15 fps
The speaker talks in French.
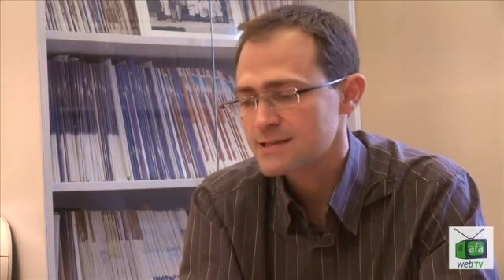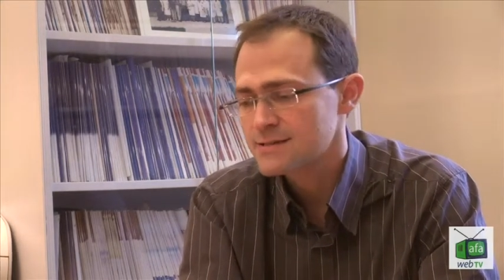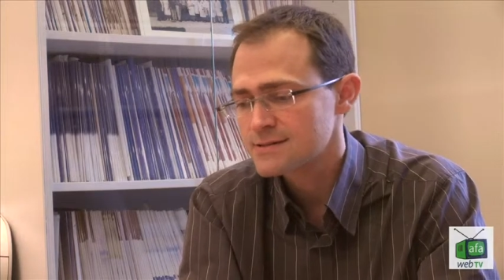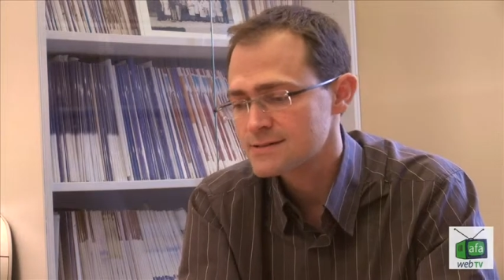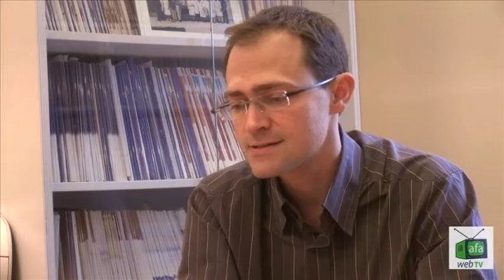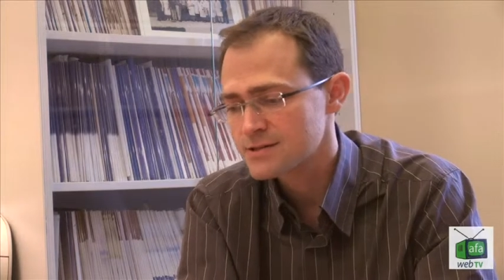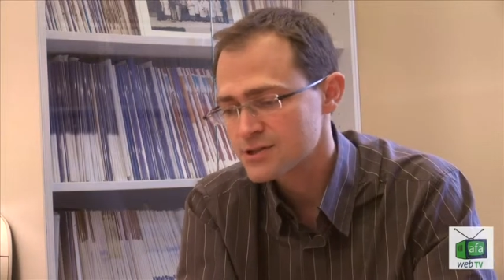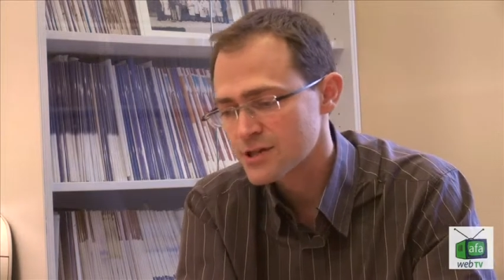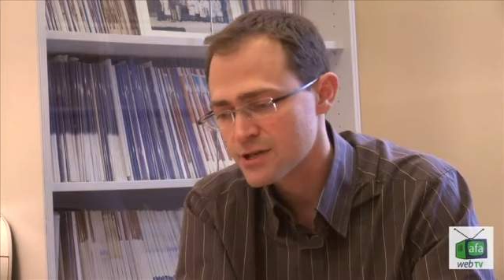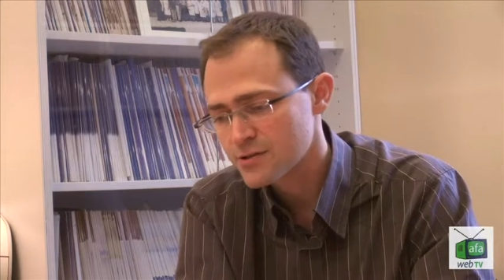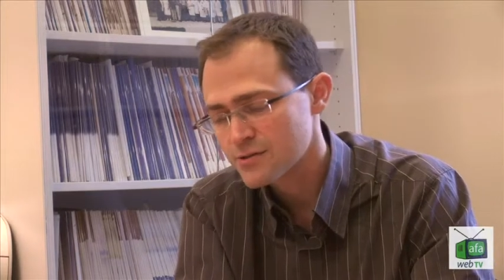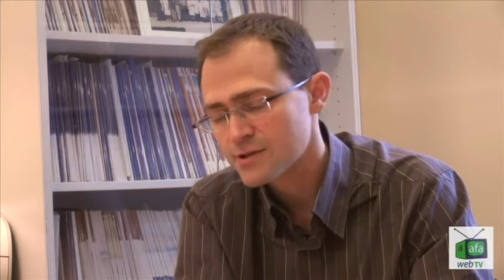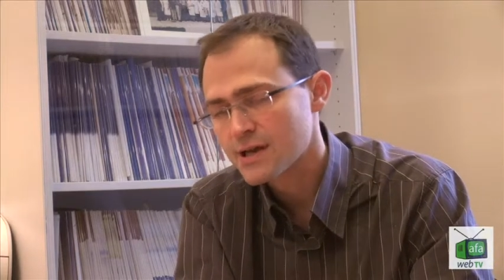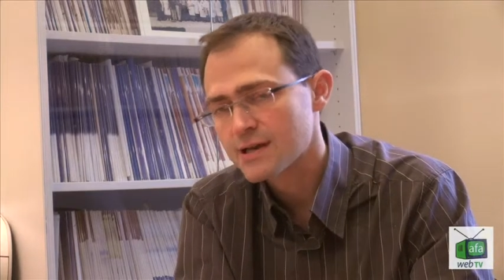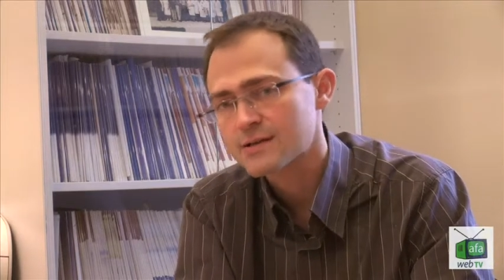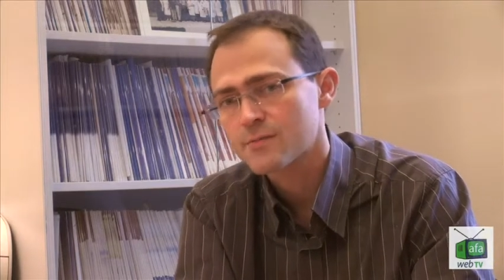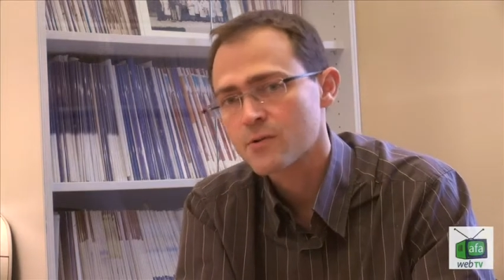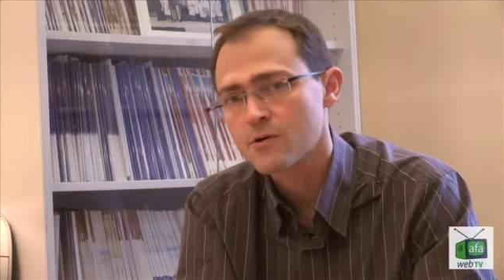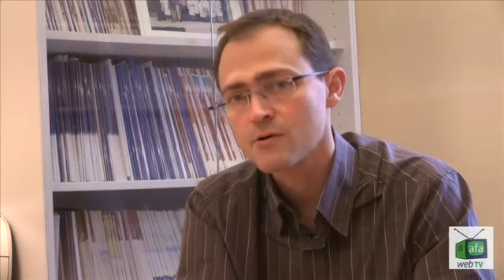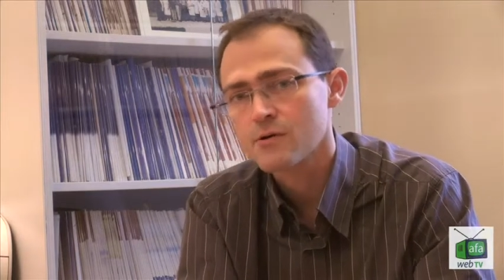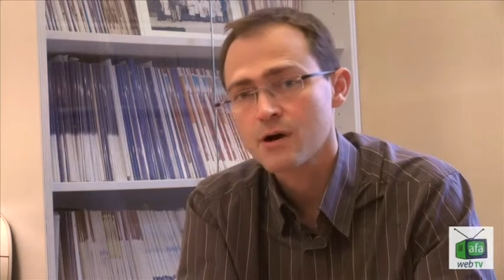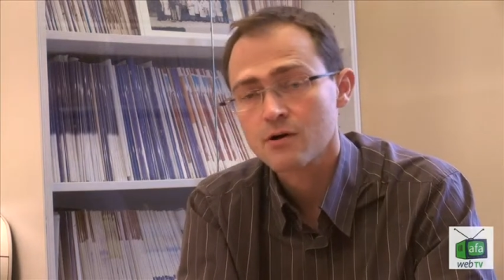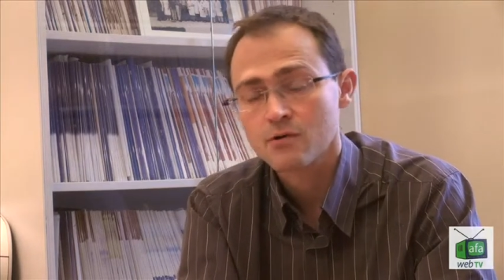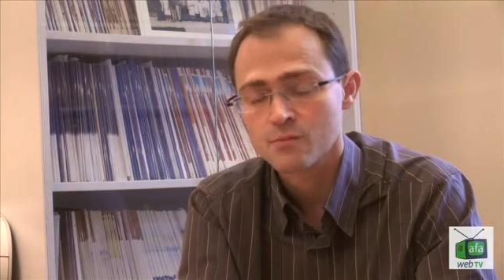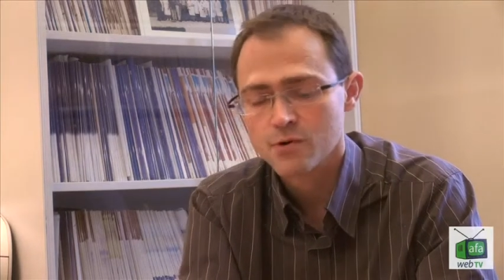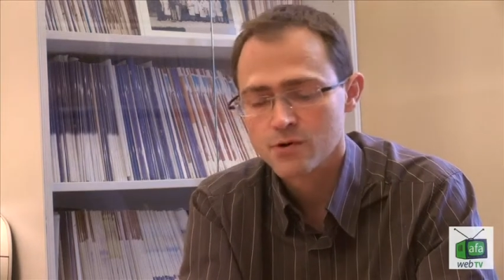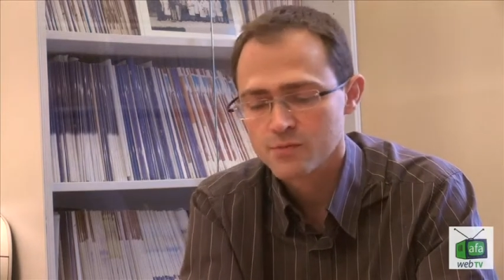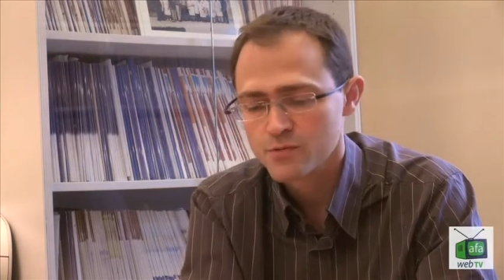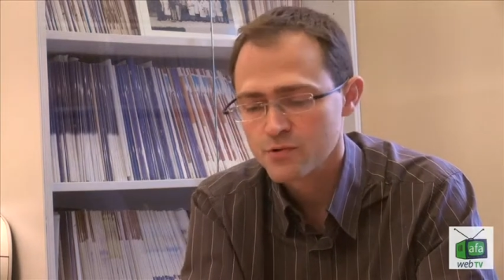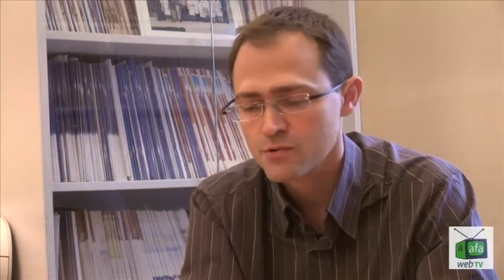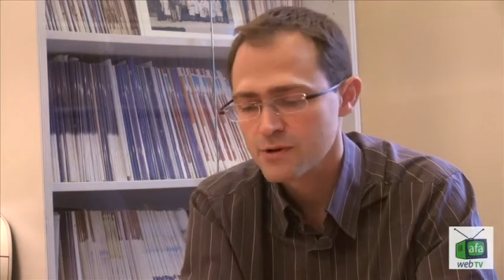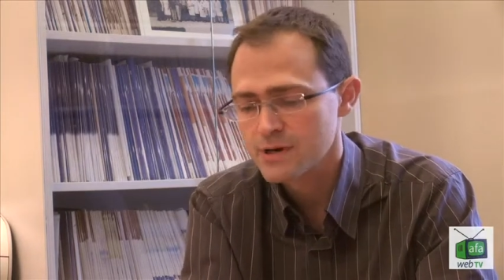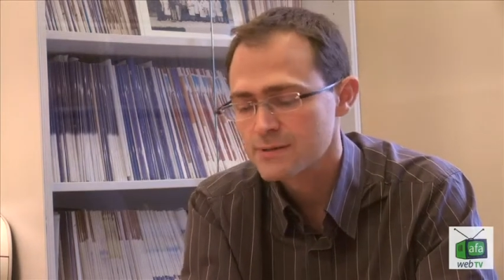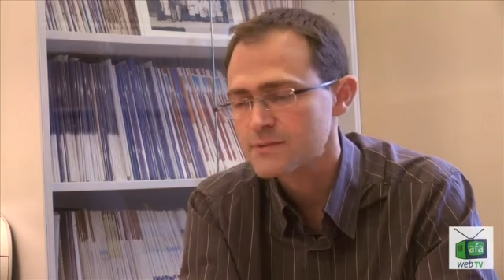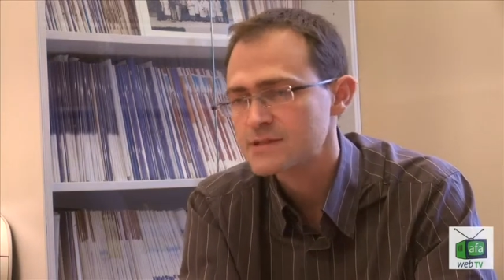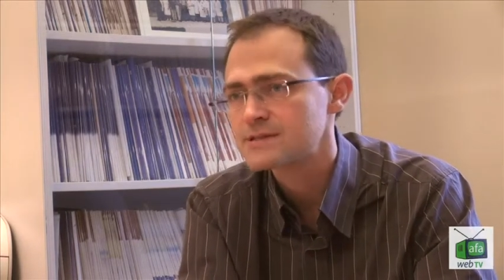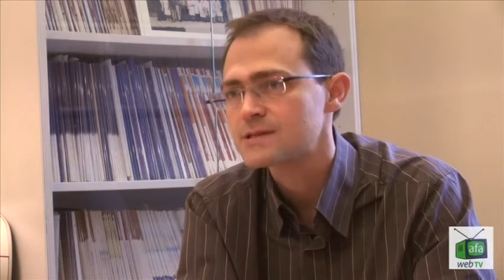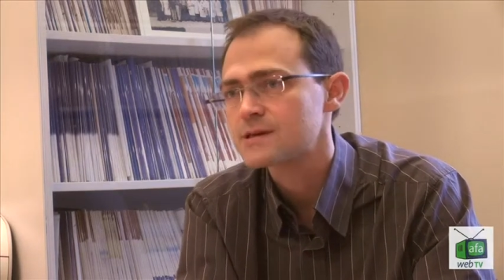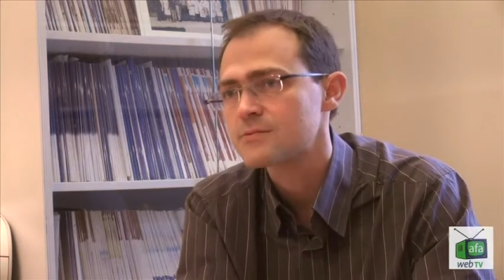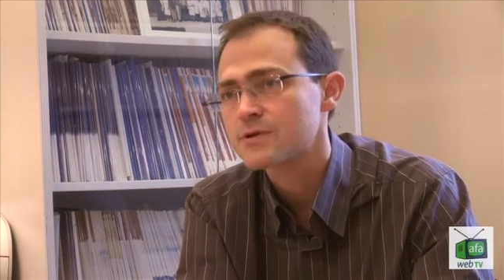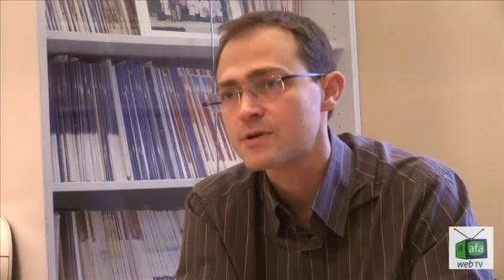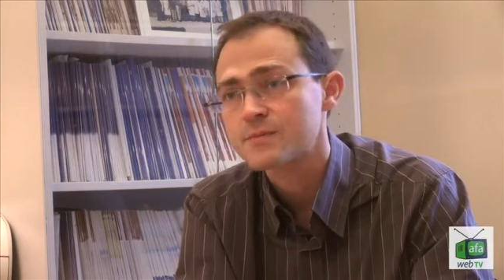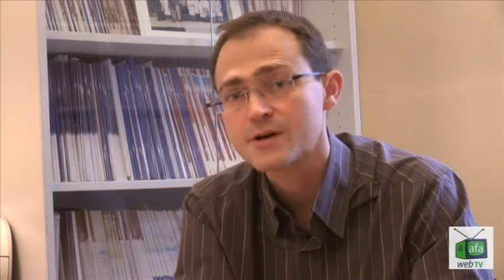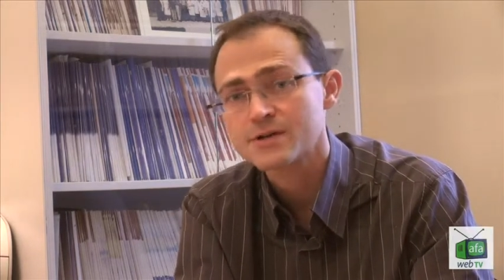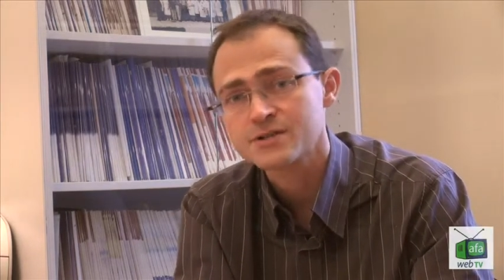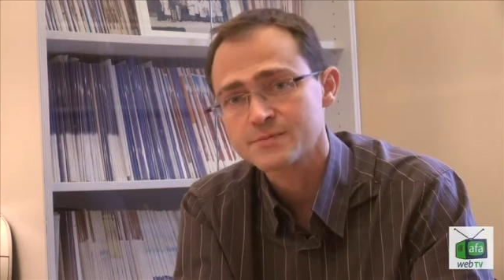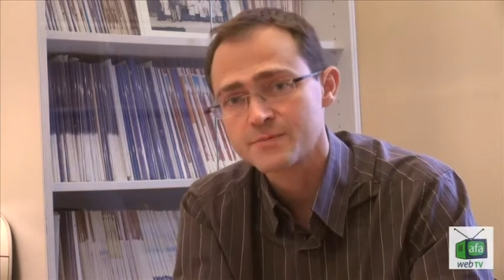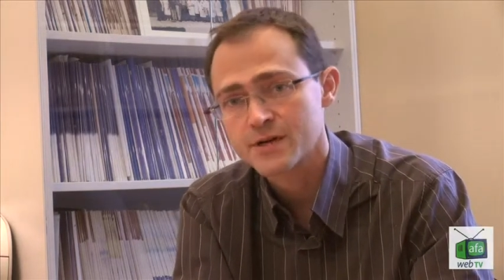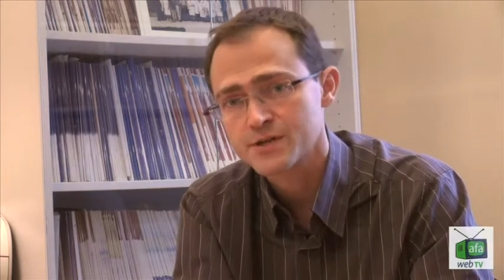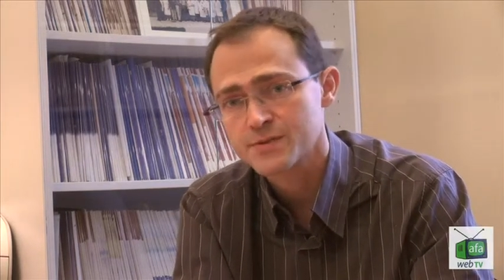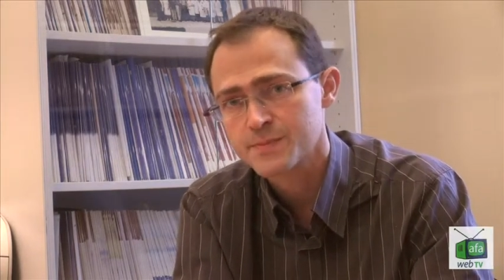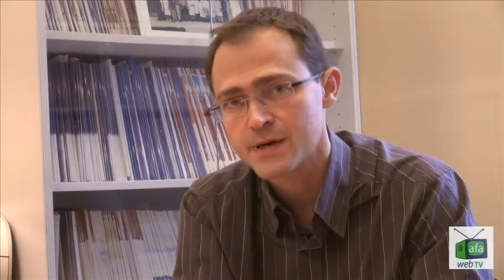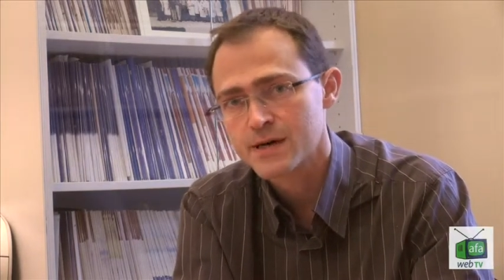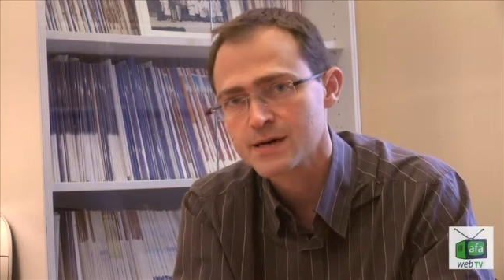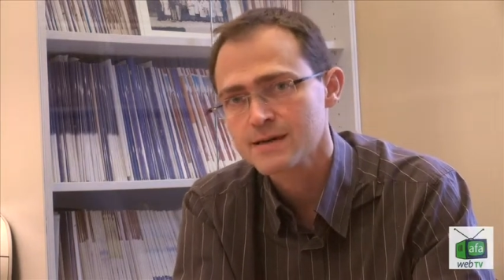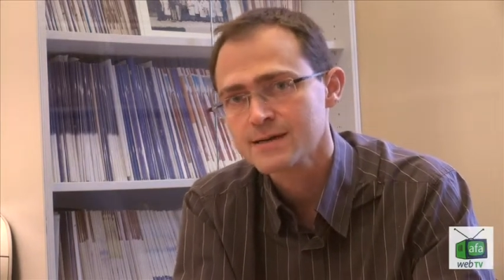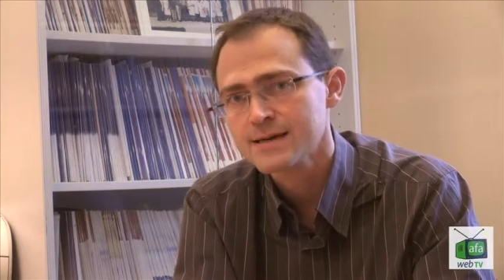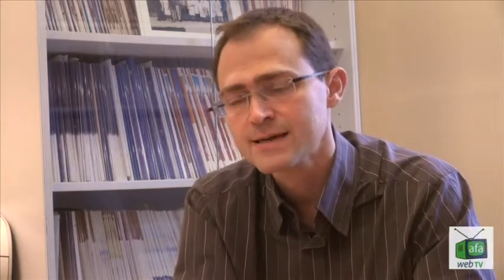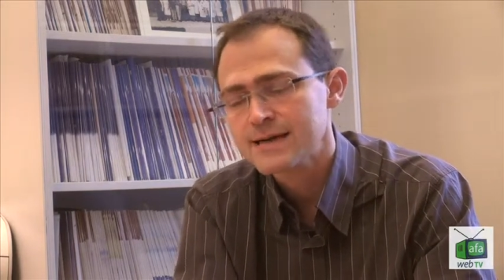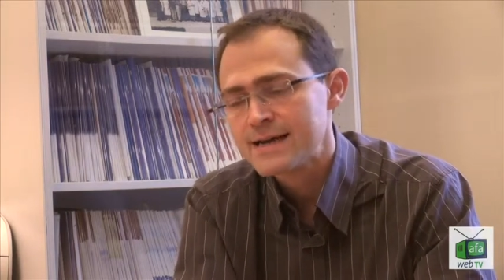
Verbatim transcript: à des échecs de traitement, à comprendre pourquoi les médicaments marchent, ils marchent pas.